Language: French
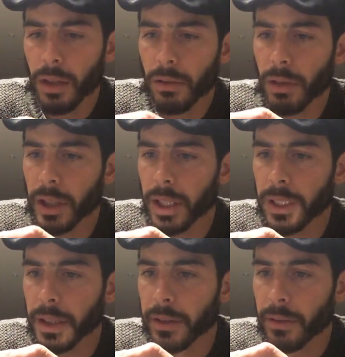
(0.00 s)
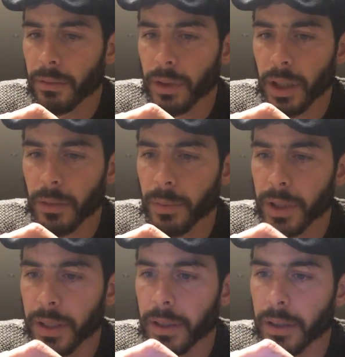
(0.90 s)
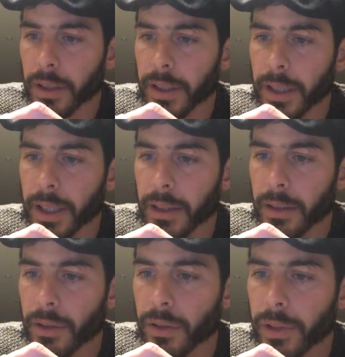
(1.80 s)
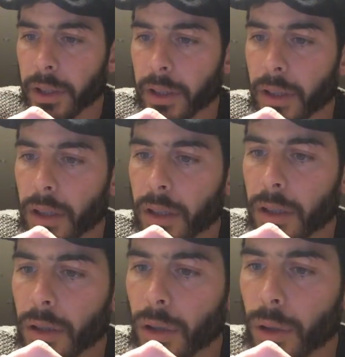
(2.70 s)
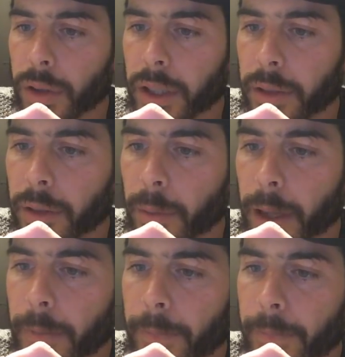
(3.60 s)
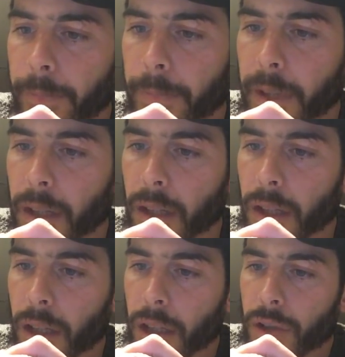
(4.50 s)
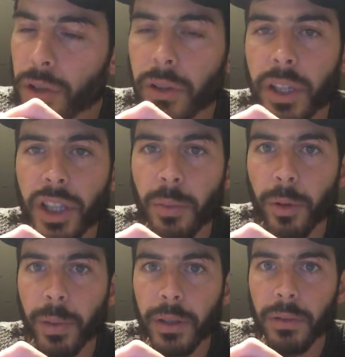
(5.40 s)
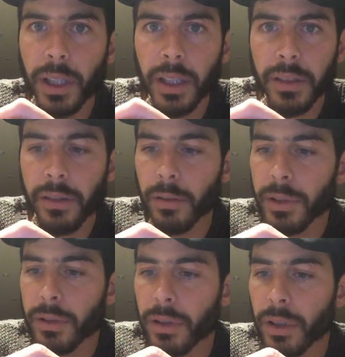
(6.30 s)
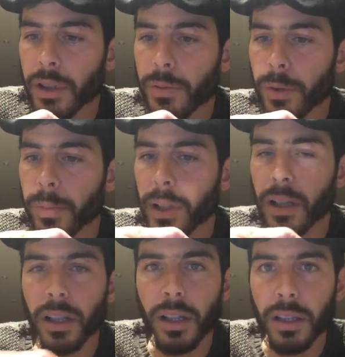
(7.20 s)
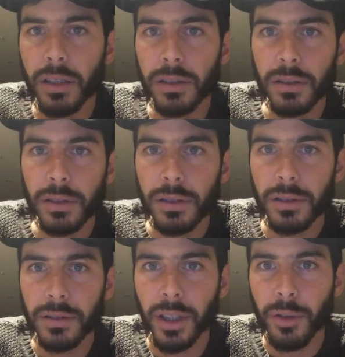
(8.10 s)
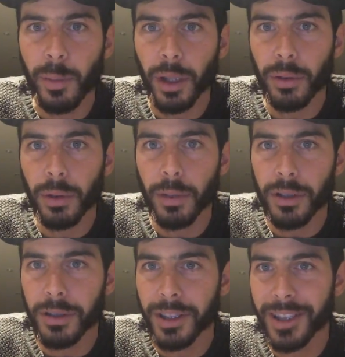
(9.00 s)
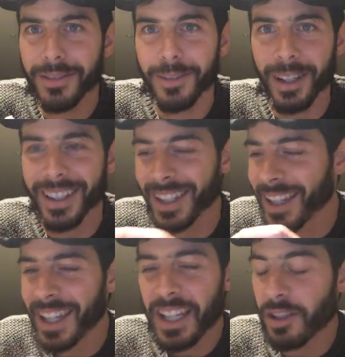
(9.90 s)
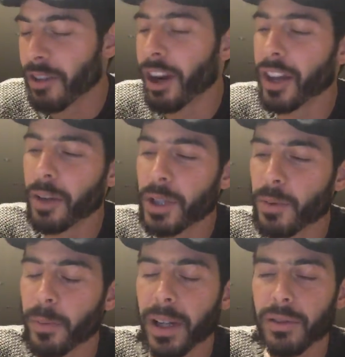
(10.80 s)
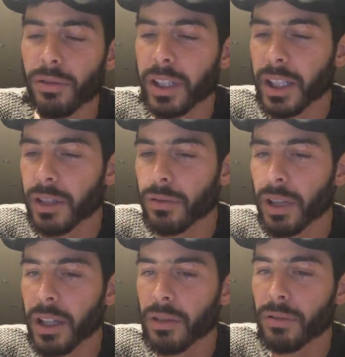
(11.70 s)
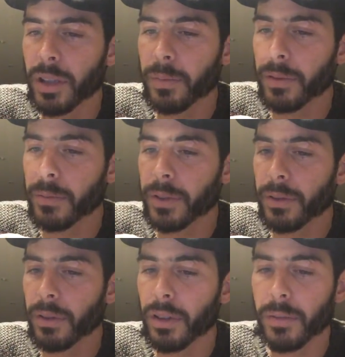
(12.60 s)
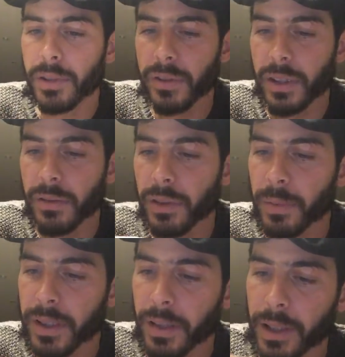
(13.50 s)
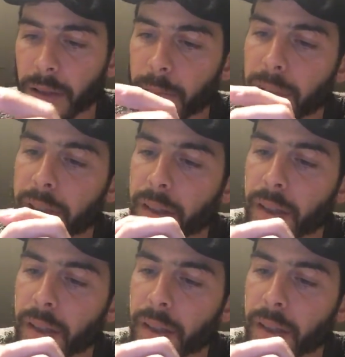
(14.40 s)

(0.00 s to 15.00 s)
De la qualité de son, donc il y a une petite euh, étiquette, je vais l'ôter de ce pas. Je suis désolé, je réponds pas à toutes les questions parce que je peux pas... T'es un super youtubeur, je te kiffe, merci. Je, voilà, non mais je peux pas tout lire et tout, et tout répondre parce que, parce que sinon après ça va être le bins.